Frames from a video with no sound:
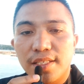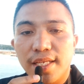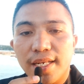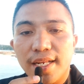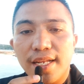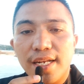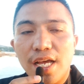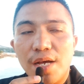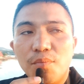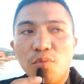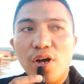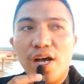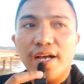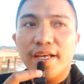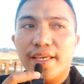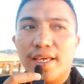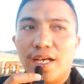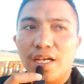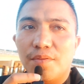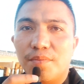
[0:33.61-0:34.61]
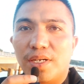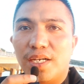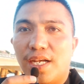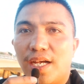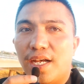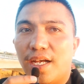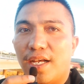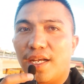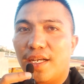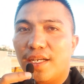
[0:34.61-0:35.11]
Dire na muagi ang
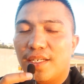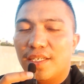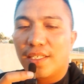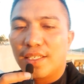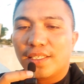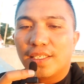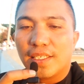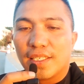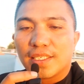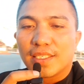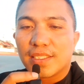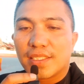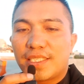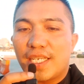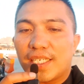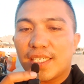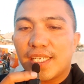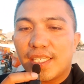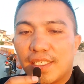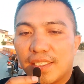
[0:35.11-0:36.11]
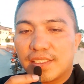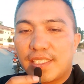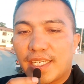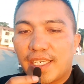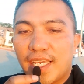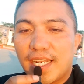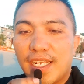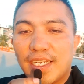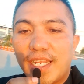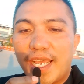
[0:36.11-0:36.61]
mga sak
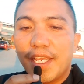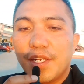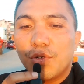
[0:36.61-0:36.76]
sakyanan